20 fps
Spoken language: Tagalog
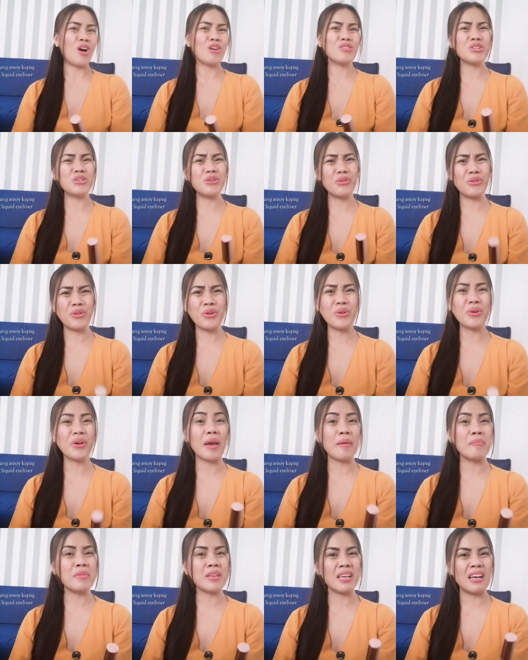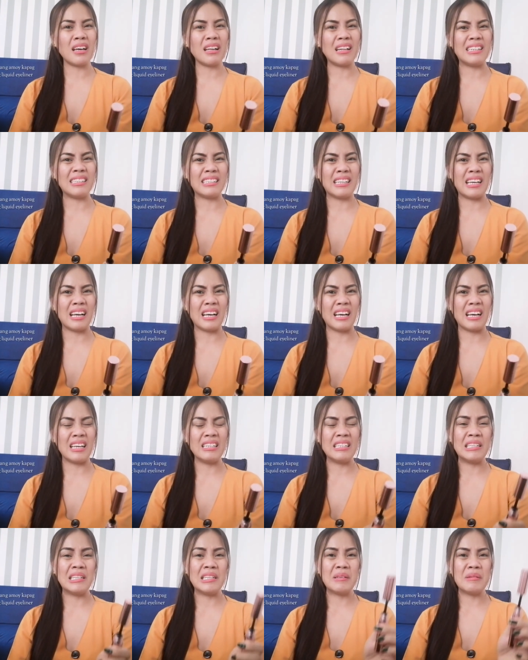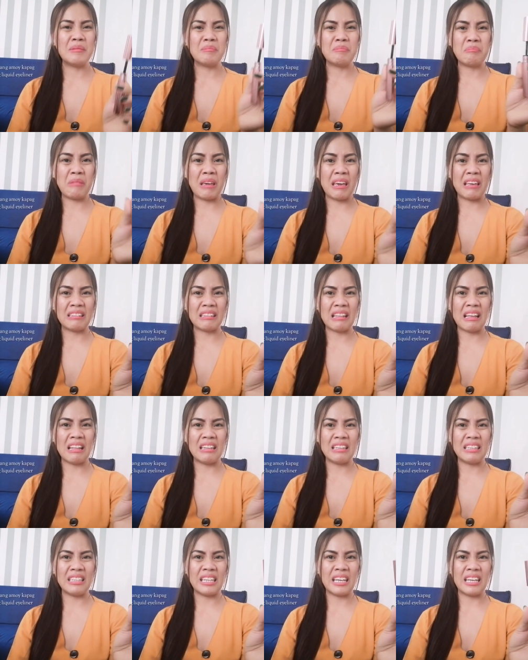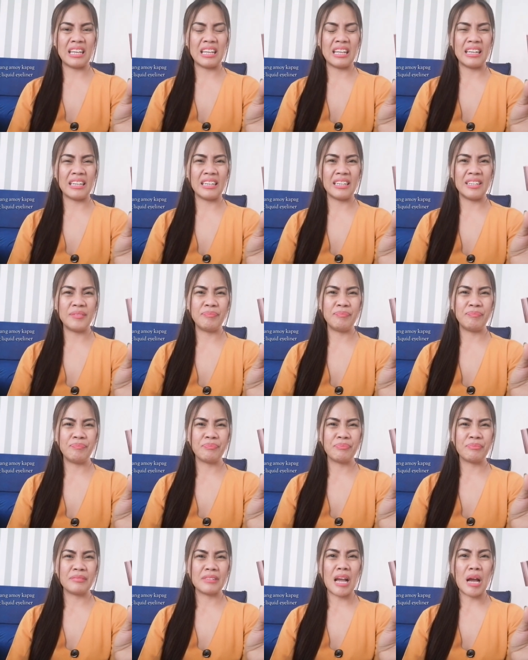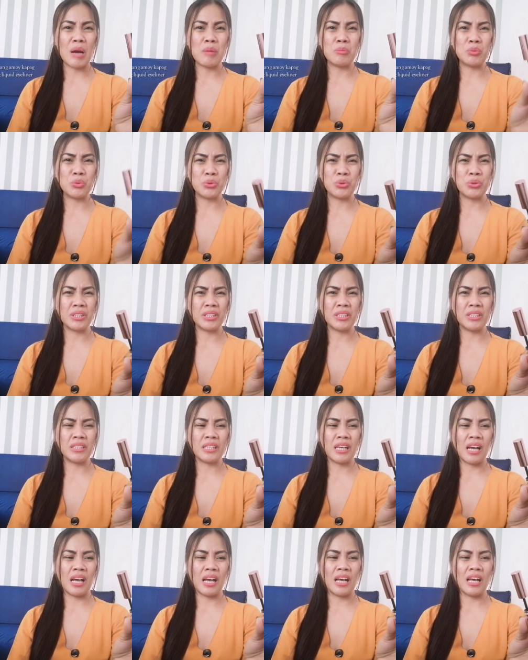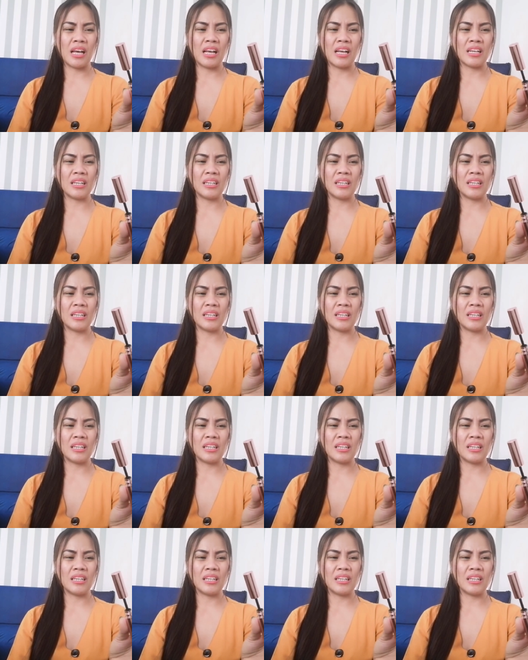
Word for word: ah, siguro yung chemical na metal na amoy na